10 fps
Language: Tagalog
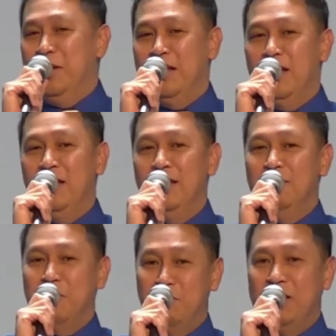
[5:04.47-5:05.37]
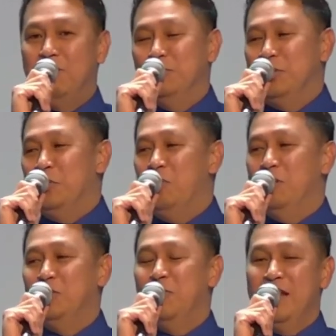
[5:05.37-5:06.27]
para magpagamot sa
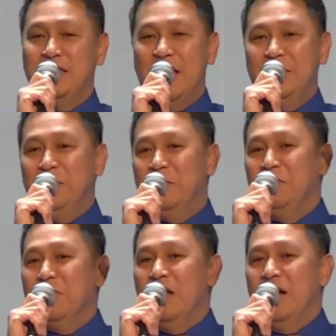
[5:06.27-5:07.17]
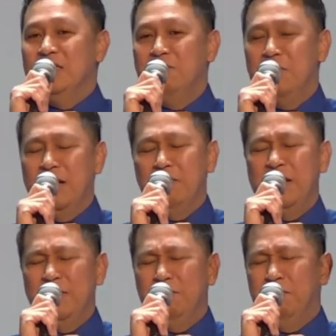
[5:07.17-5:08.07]
COVID, subalit tayo uh, sa pag, pa,
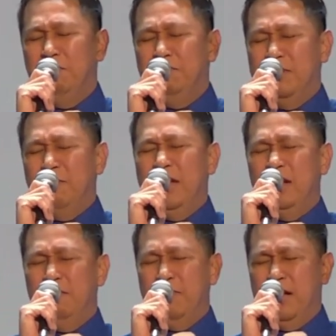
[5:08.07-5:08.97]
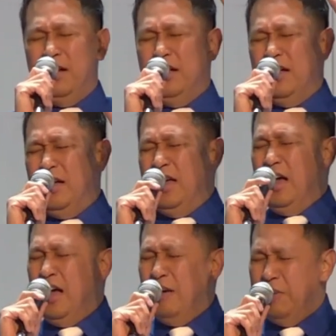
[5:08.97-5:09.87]
sa pa, pag uh,
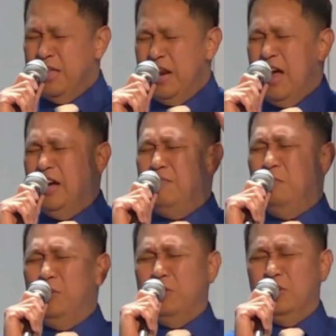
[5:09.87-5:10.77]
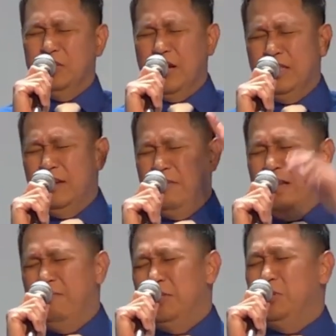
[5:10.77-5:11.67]
panalangin po na ating
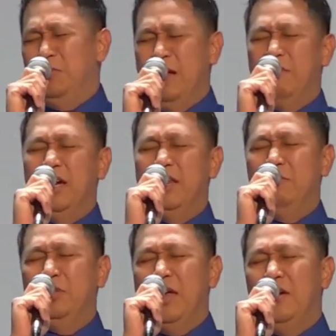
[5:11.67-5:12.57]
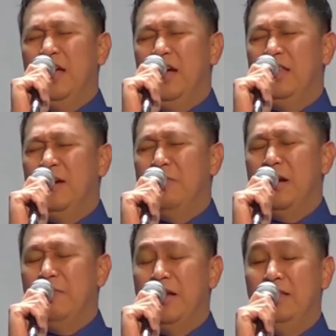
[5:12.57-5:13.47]
mahal na pastor, pinapagaling po tayo, kaya
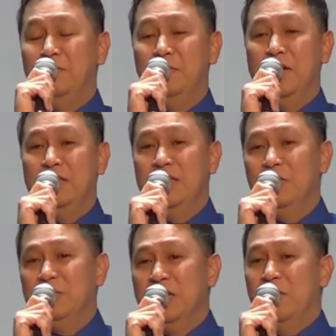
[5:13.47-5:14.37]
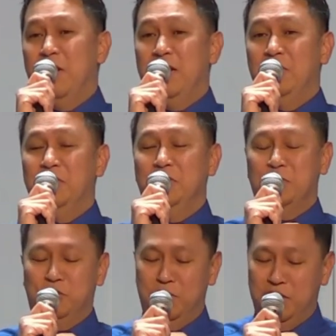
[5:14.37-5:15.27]
napakapalad po natin dito sa gawain nato
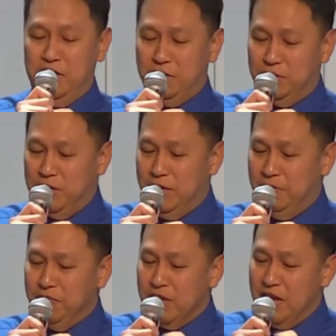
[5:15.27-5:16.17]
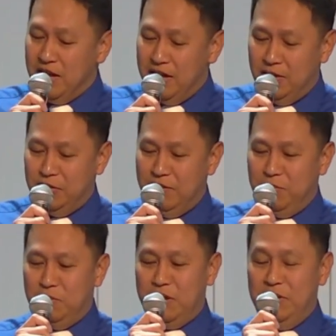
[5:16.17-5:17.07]
Jesus Miracle Crusade. Ganon din
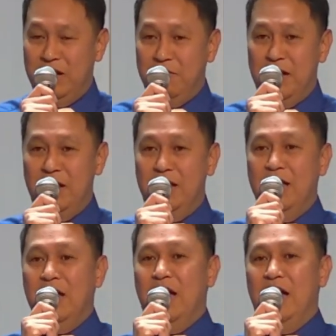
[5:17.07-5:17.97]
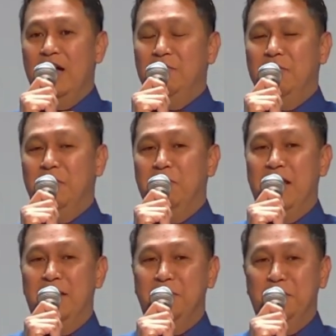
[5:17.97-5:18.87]
po mga minamahal, uh,
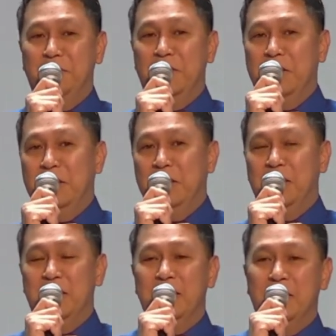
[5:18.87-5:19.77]
pagpapala pong uh,